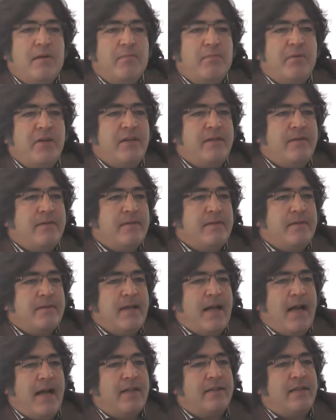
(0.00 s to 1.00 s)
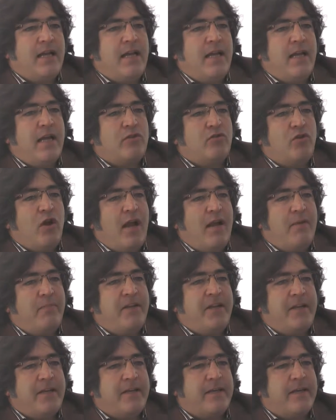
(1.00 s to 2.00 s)
bir entelektüel
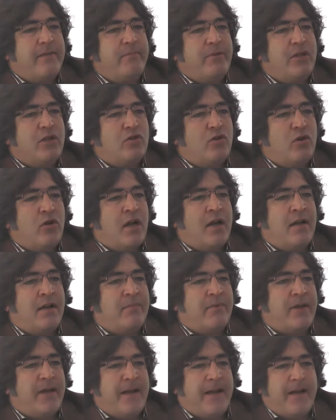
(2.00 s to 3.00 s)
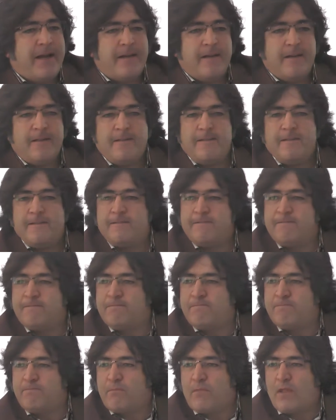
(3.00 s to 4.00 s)
birikim, bir donanım gereklidir.
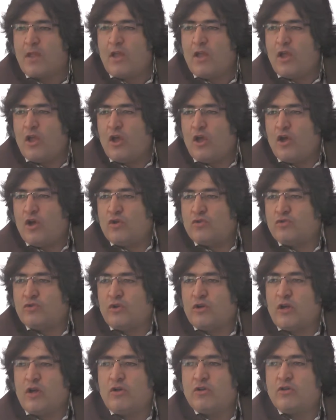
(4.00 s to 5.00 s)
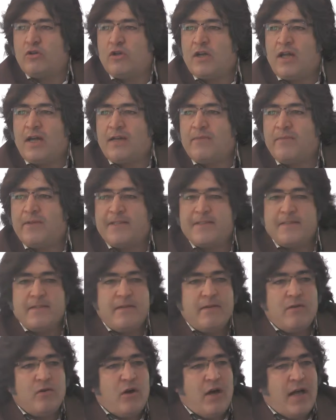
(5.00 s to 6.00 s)
Sonra o
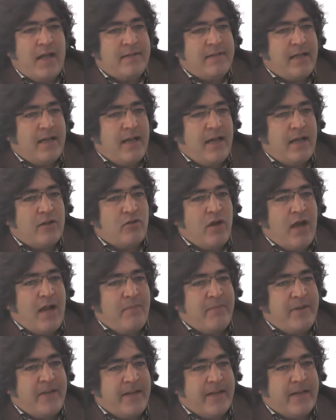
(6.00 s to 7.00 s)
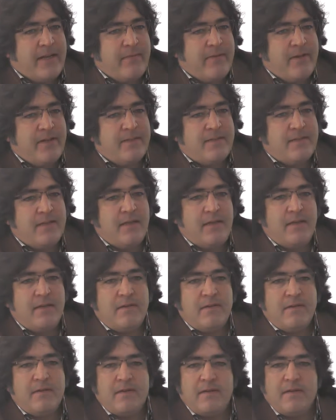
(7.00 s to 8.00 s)
donanımınızı, o entelektüel birikiminizi
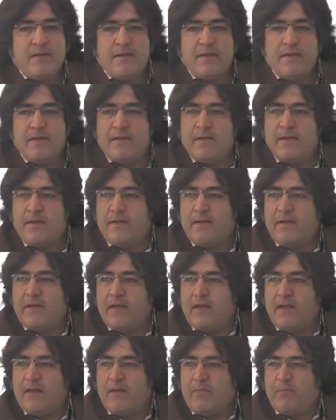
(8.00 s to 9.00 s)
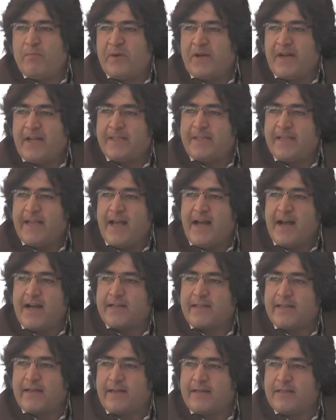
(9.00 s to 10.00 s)
pratiğe
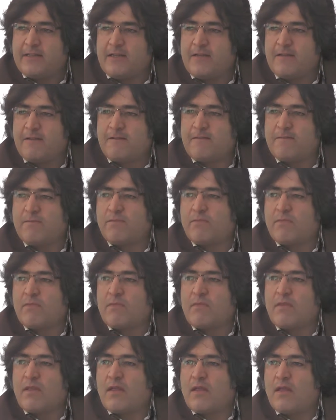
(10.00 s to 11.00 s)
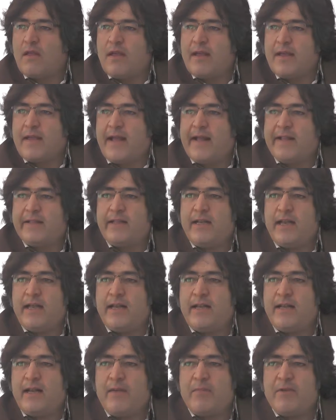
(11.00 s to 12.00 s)
aktaracak.
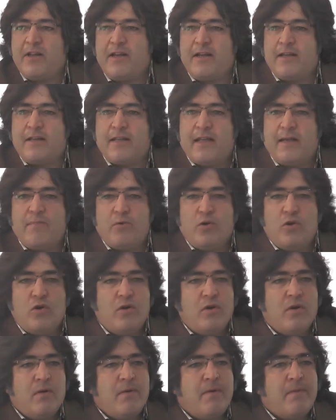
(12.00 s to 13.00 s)
Kendileriyle birlikte bu